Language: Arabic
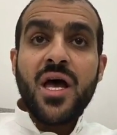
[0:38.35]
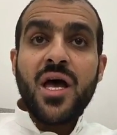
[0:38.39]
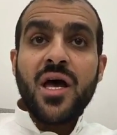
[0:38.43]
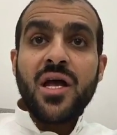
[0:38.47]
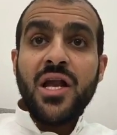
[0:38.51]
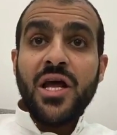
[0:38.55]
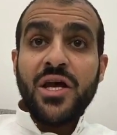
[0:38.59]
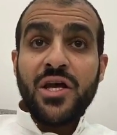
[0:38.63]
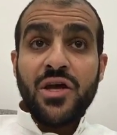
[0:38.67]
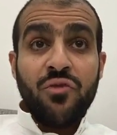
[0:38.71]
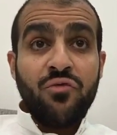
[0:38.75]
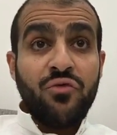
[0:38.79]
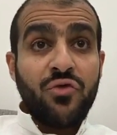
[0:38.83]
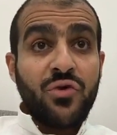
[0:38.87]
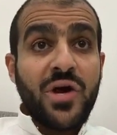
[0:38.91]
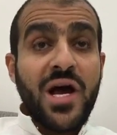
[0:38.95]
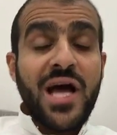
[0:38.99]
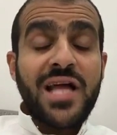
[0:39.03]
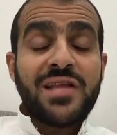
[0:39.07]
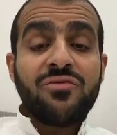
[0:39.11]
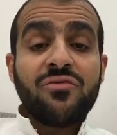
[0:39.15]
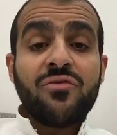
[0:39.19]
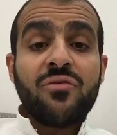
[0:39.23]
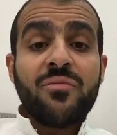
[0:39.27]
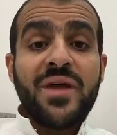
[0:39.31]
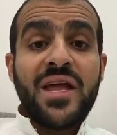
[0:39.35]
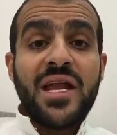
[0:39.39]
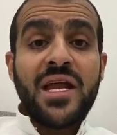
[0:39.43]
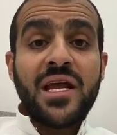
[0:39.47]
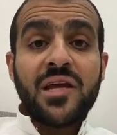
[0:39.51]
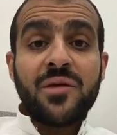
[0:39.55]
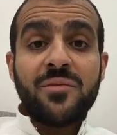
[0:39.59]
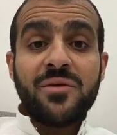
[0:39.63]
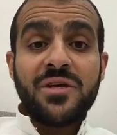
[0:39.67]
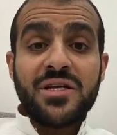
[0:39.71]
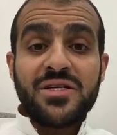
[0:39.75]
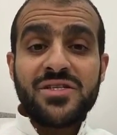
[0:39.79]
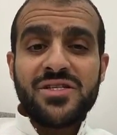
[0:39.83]
لكن الفروقات فيما بينها
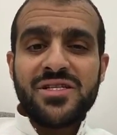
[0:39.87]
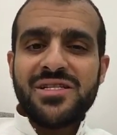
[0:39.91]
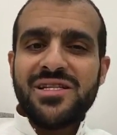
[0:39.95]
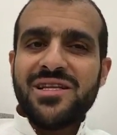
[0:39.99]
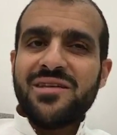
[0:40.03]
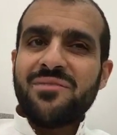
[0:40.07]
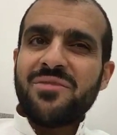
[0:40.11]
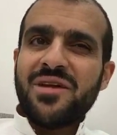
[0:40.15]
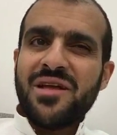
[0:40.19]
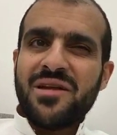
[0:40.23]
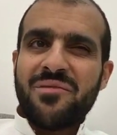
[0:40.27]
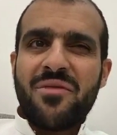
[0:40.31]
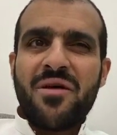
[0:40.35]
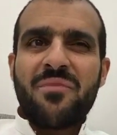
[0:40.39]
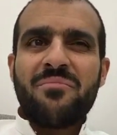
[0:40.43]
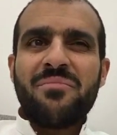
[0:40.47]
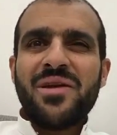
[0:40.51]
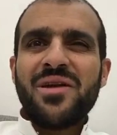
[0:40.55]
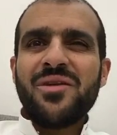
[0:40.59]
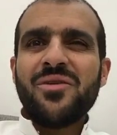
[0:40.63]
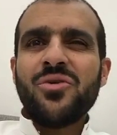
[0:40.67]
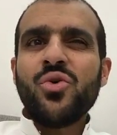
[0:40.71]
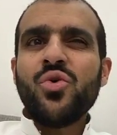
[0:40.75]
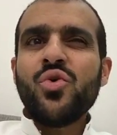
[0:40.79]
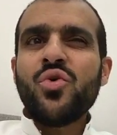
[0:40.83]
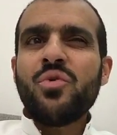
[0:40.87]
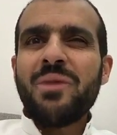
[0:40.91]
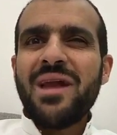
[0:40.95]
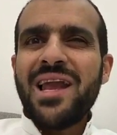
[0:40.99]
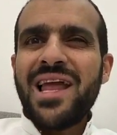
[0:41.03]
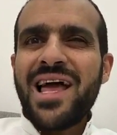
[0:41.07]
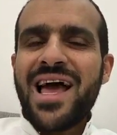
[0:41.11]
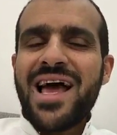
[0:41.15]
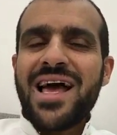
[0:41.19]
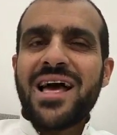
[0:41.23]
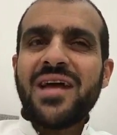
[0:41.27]
كبيرة جدا بينما بالعلوم الح...